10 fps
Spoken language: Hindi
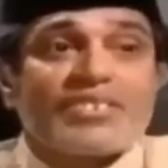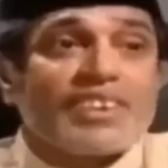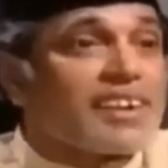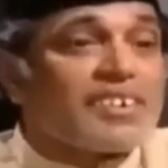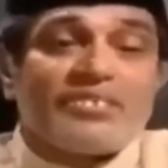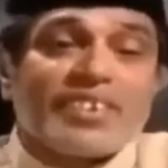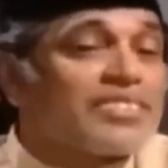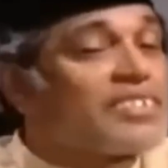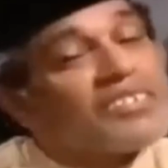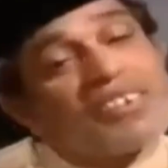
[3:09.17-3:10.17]
बहुत मनुष्य
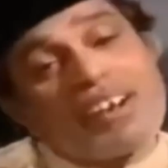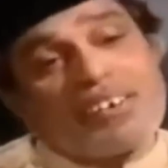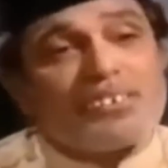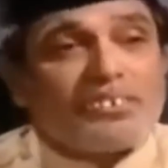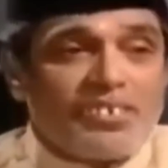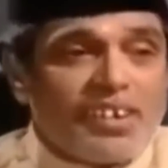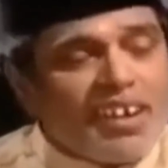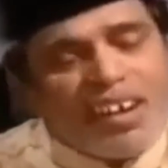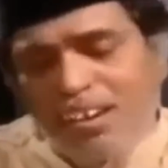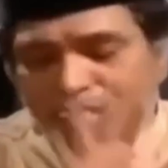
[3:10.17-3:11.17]
लग रहे हो मत करो रहने
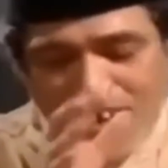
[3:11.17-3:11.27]
दो